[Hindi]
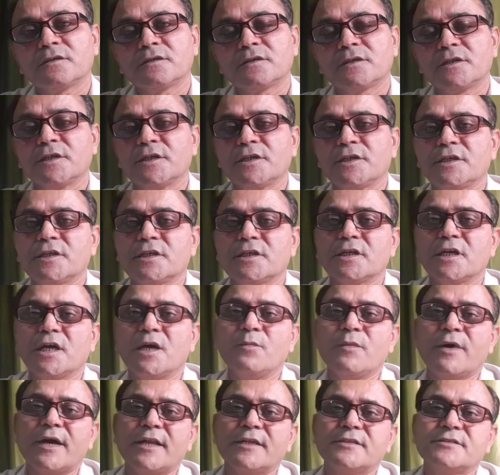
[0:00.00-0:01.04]
कि
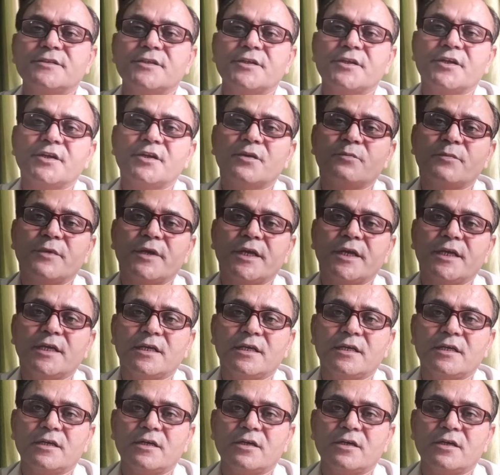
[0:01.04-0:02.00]
हमारे शरीर में